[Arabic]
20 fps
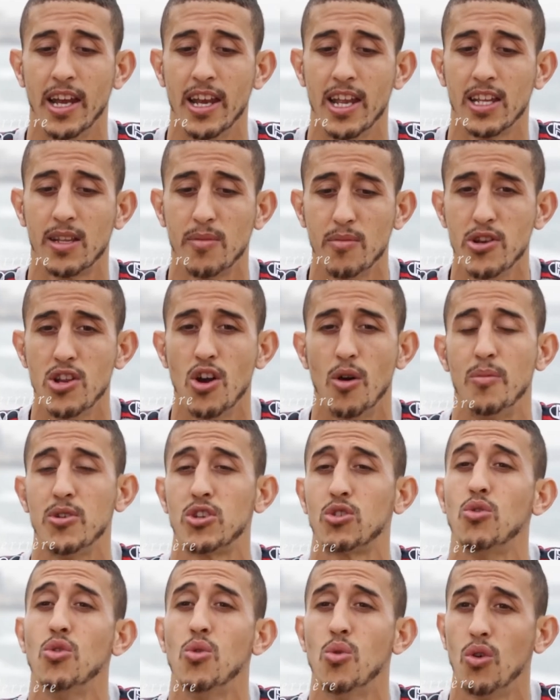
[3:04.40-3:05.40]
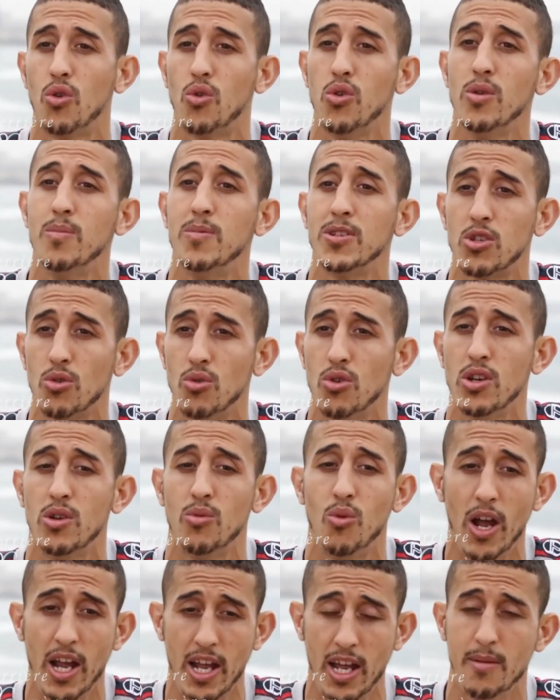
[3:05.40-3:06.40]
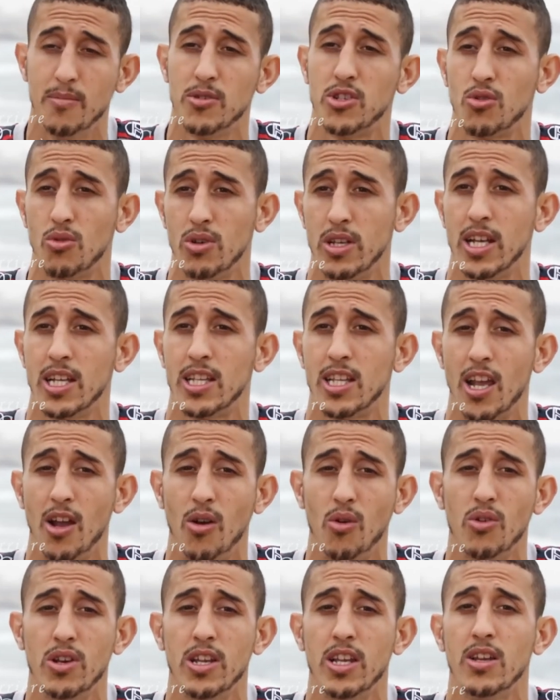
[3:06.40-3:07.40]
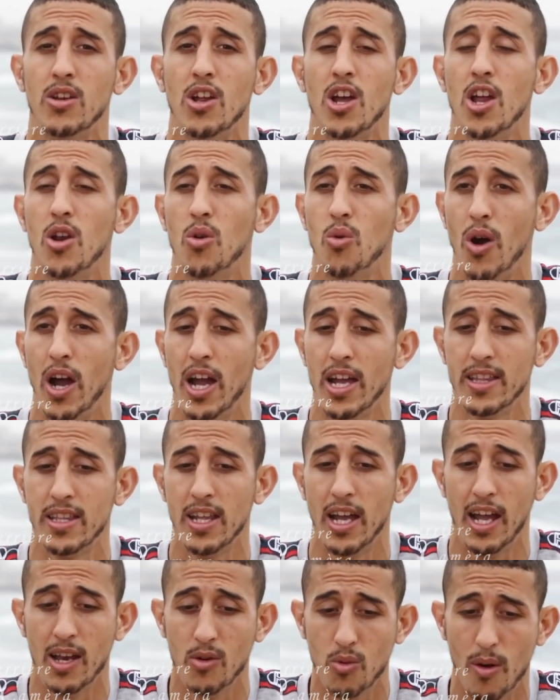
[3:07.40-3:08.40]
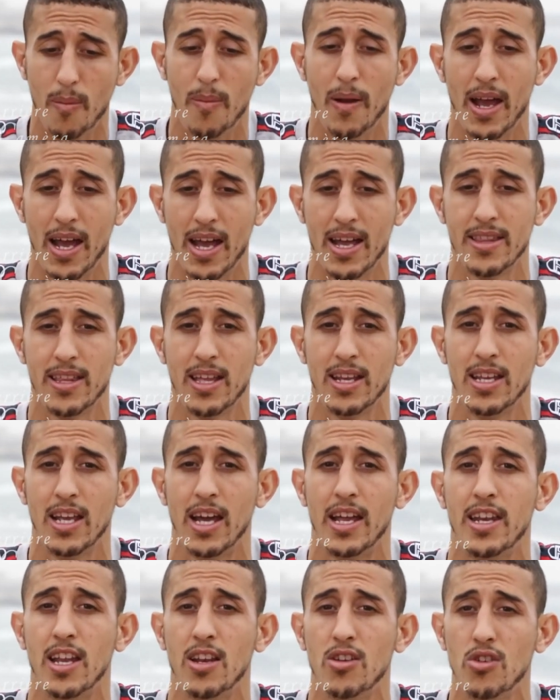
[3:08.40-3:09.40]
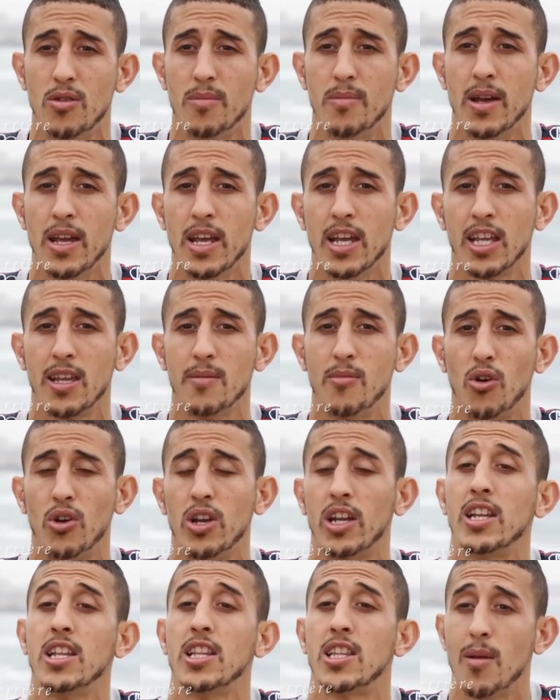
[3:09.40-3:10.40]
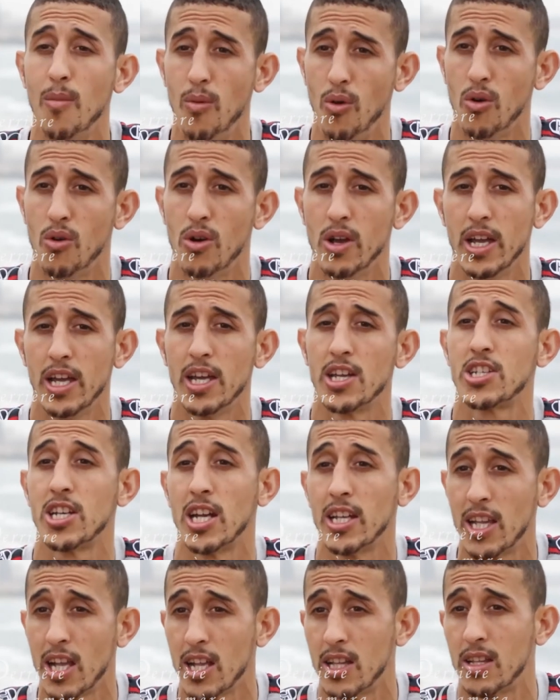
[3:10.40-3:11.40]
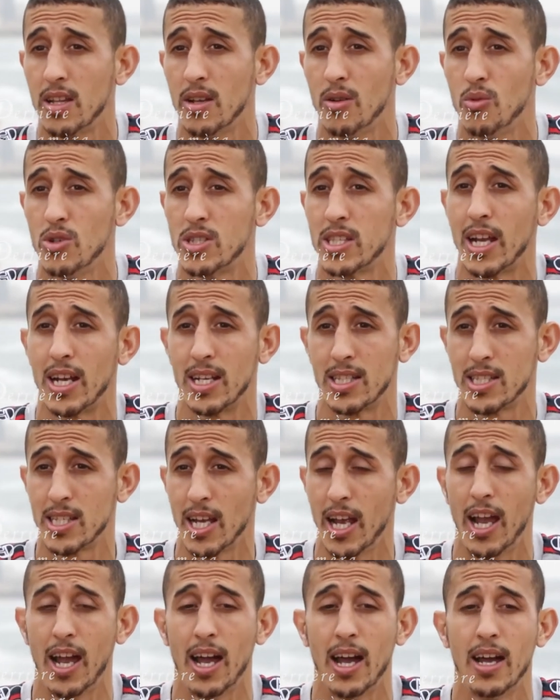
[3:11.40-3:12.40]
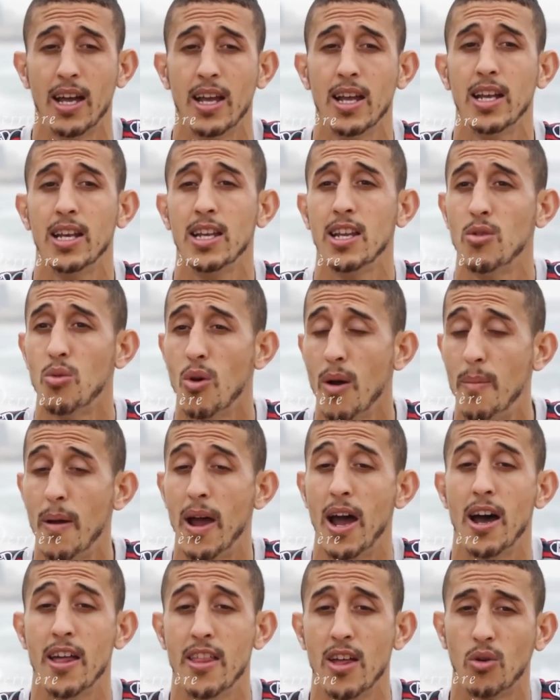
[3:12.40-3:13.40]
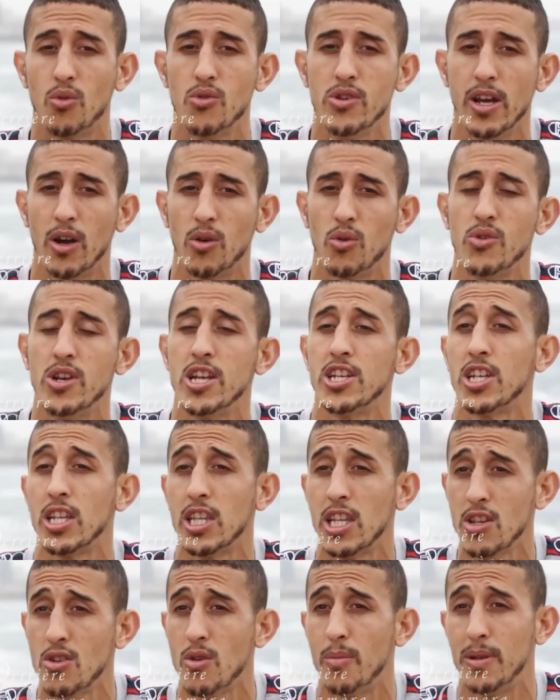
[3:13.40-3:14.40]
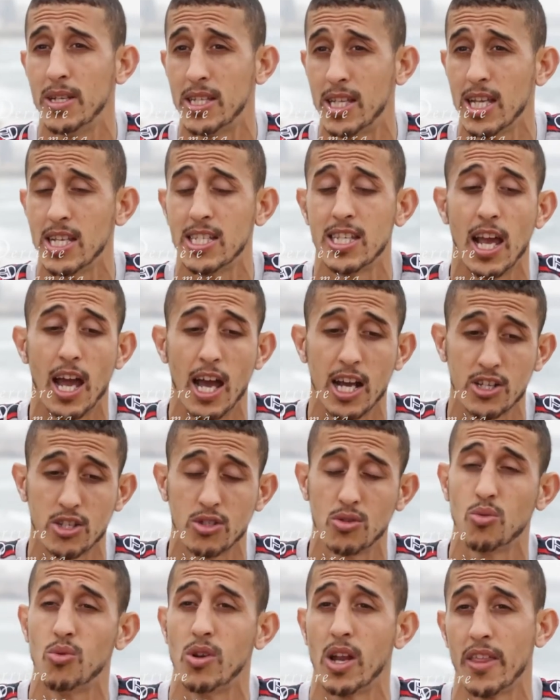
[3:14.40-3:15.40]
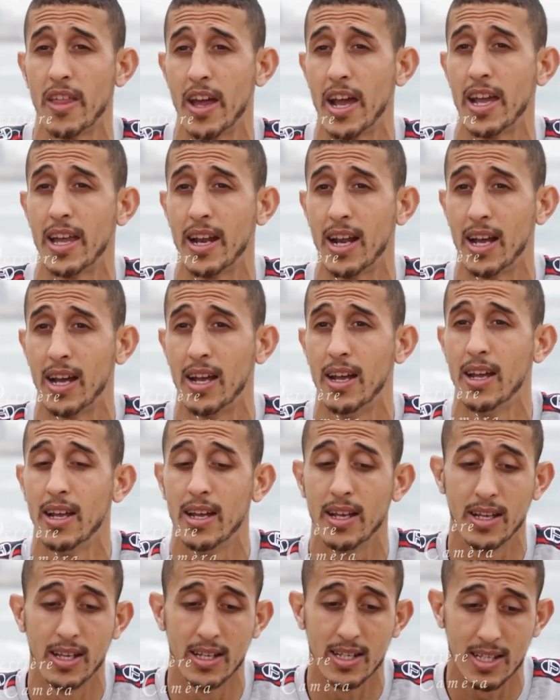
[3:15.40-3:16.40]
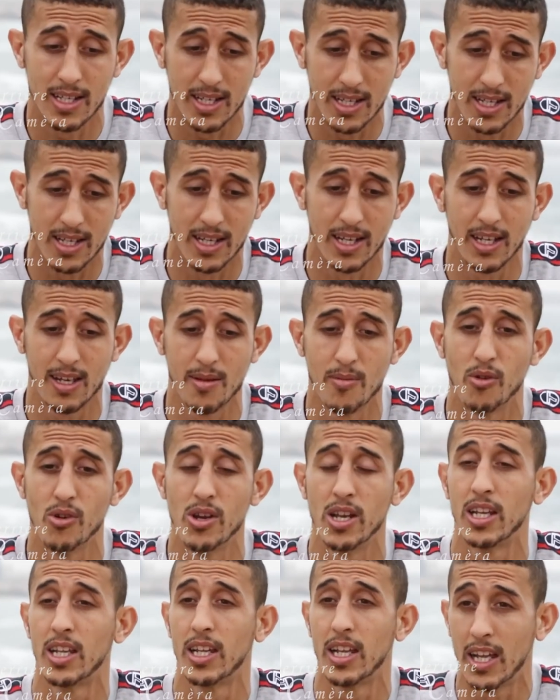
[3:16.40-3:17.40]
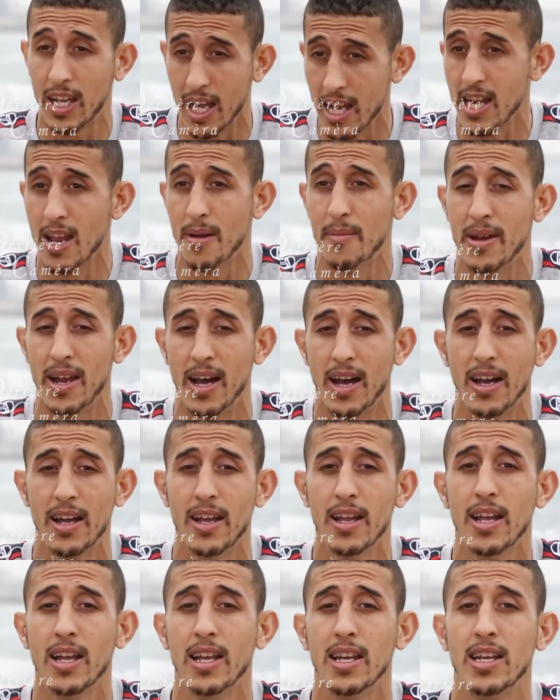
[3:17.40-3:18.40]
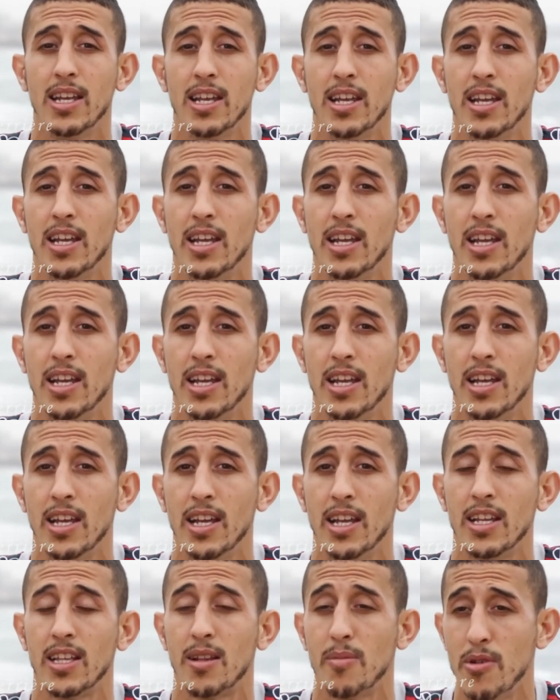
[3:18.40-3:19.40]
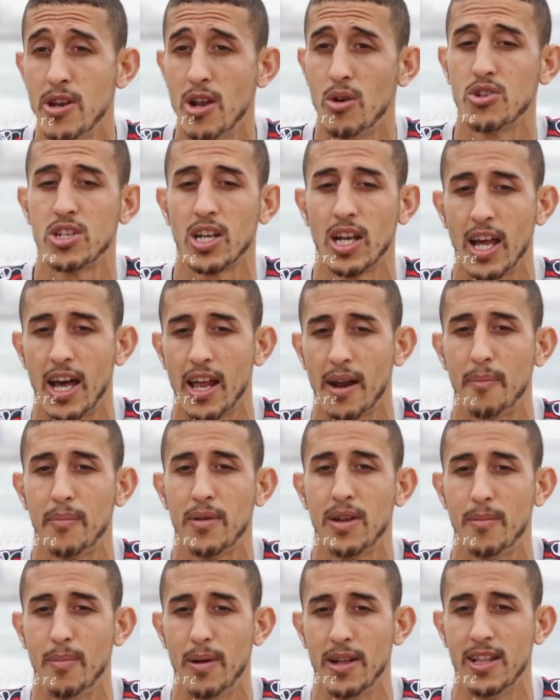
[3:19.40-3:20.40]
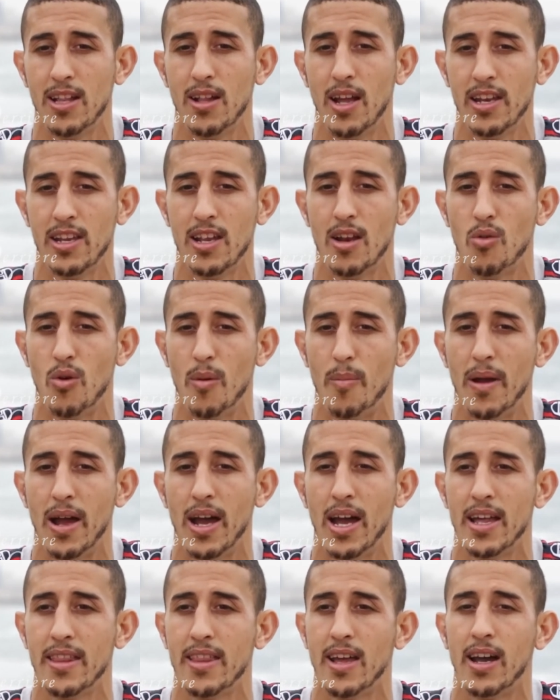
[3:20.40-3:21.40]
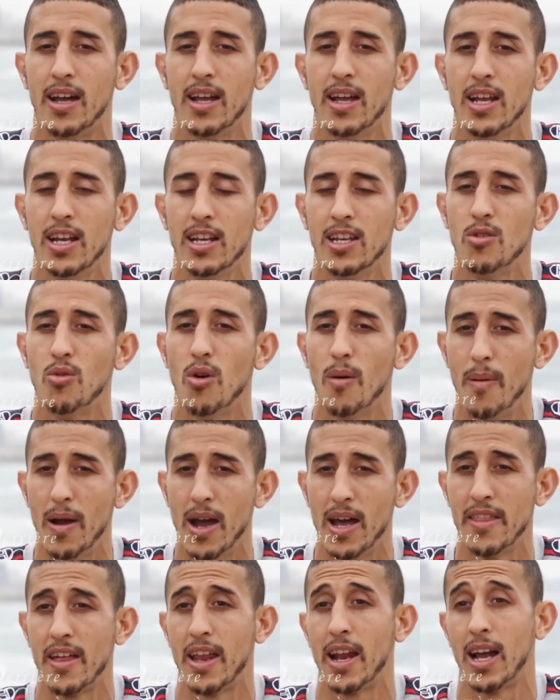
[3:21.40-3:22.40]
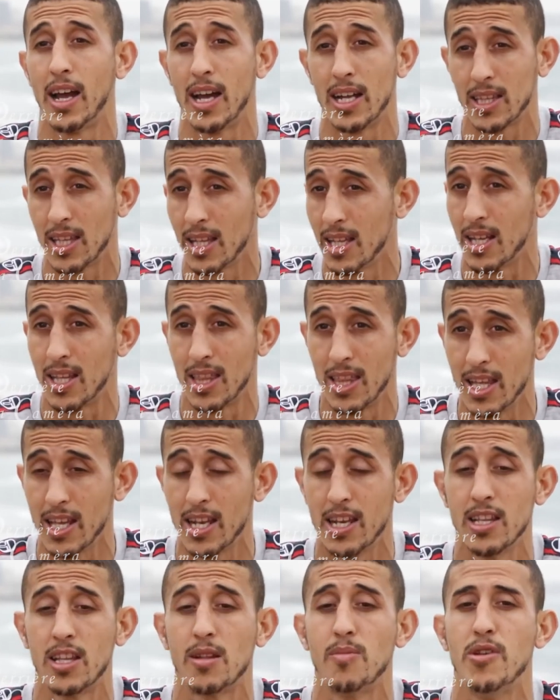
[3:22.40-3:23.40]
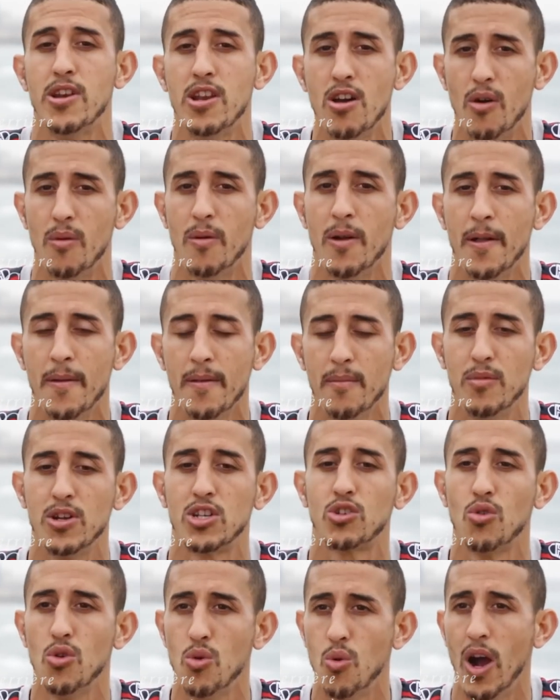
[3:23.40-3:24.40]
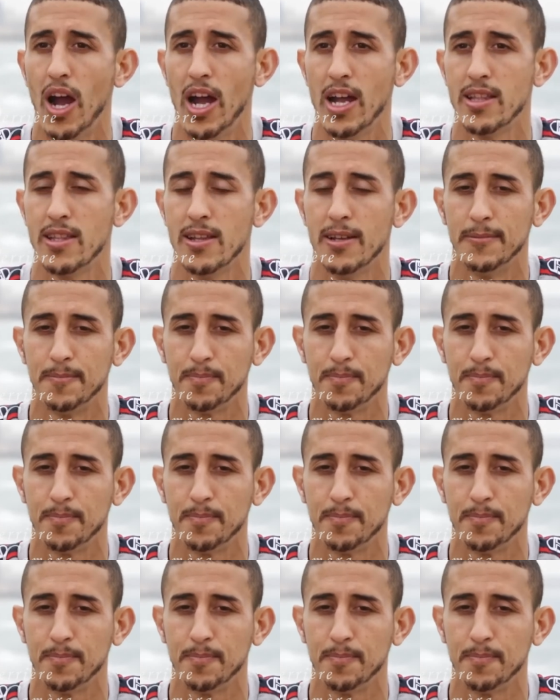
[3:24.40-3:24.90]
احنا نتمناو باش كل كل مسؤول واعي على المسؤوليه تاعو اللي الواحد على الوباء هذا لان اليوم كما نقول لك نتبعوا ارشادات وزاره الصحه للوباء هذا كنا كنا شادينه باستهزاء اكشن ولا ظاهره آه، كما نقول لك كاينه منها اللي نتمنوا ان شاء الله ربي يبعد علينا الوباء هذا للوباء هذا راه خطير كثير نتمنوا باش كل واحد